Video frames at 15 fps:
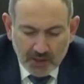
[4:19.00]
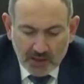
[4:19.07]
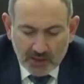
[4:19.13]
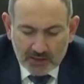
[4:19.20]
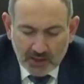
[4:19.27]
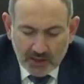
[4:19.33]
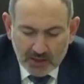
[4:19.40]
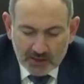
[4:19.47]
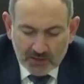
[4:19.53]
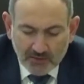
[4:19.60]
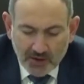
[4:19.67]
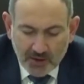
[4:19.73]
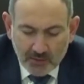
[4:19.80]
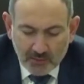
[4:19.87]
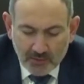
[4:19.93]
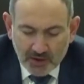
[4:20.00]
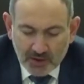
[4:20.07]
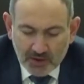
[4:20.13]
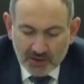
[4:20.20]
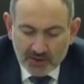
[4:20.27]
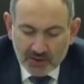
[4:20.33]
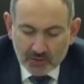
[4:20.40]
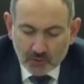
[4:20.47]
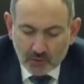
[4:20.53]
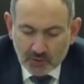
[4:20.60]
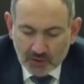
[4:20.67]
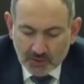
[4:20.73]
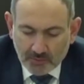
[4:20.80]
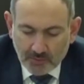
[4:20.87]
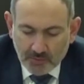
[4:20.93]
благодаря своим
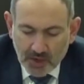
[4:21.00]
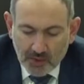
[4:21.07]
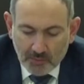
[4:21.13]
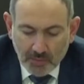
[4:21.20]
институтам